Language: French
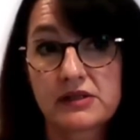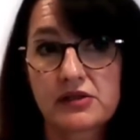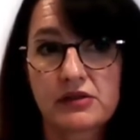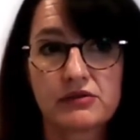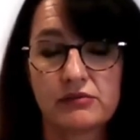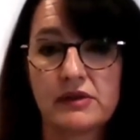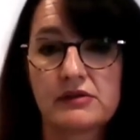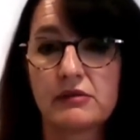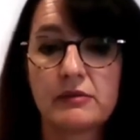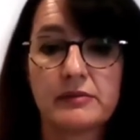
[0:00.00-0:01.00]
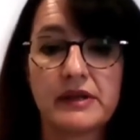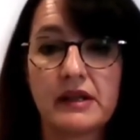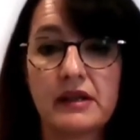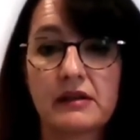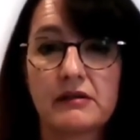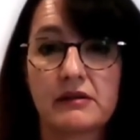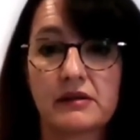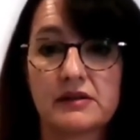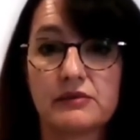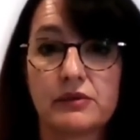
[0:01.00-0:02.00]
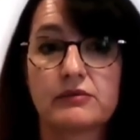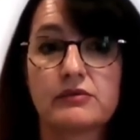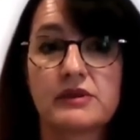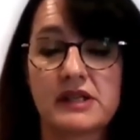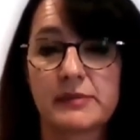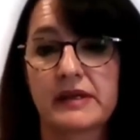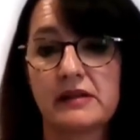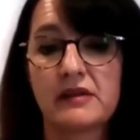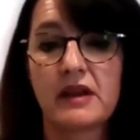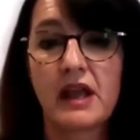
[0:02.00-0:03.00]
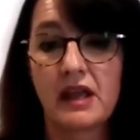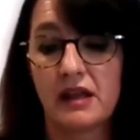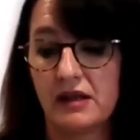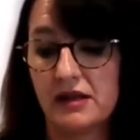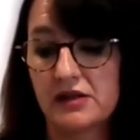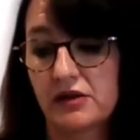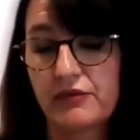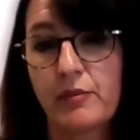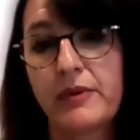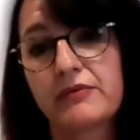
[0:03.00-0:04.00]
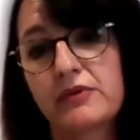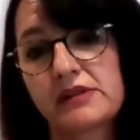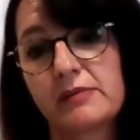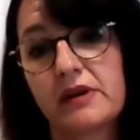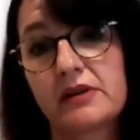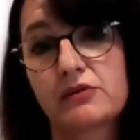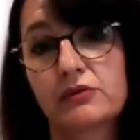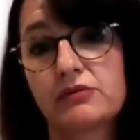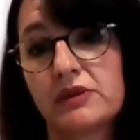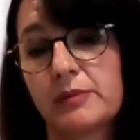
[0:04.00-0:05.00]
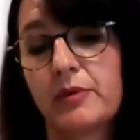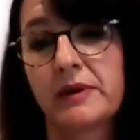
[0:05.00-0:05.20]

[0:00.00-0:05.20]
quand ils cherchent une maison, un bien, euh, quand ils voient tout ce qui se présente. Et les gens font pas forcément, et surtout les